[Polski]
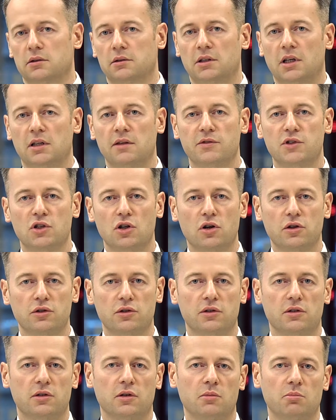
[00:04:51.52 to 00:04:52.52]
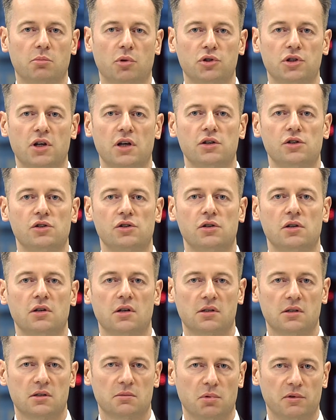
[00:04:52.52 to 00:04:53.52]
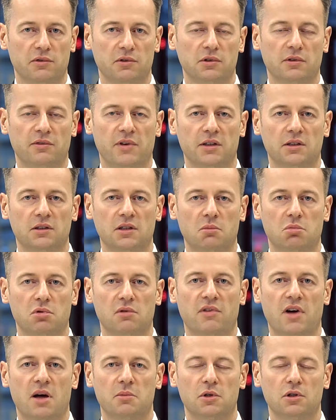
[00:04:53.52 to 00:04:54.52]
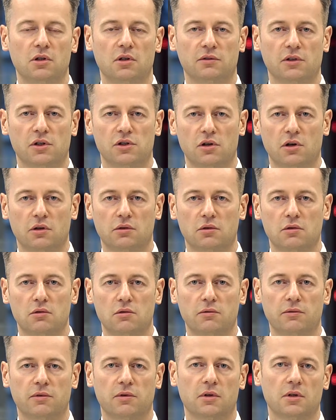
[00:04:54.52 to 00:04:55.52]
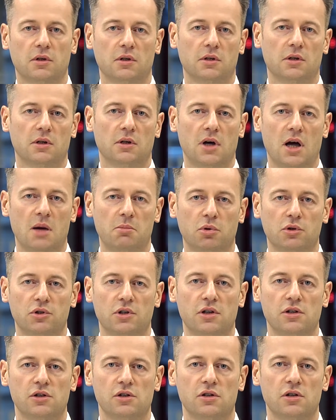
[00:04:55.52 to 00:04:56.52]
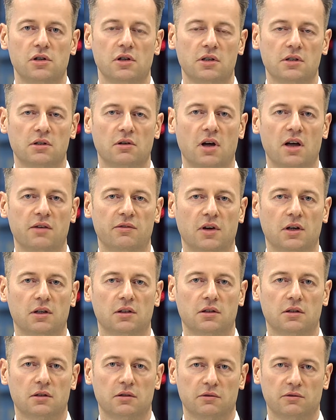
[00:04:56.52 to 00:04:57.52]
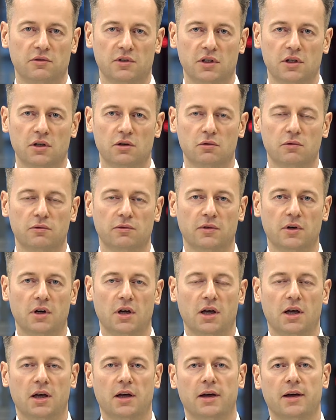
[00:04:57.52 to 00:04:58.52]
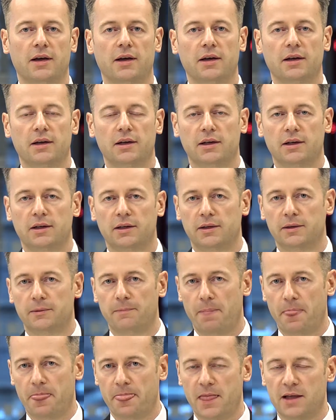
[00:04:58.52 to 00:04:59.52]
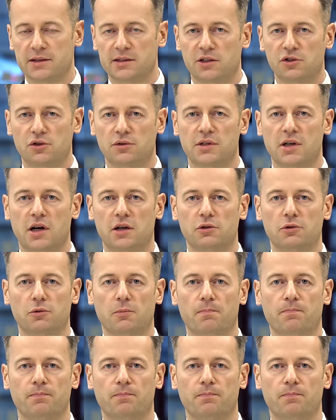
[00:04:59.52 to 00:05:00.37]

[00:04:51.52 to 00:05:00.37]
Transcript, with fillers: Ten wzrost po części jest spowodowany napływami nowych środków, a po części jest to efekt wyników e, na zarządzaniu.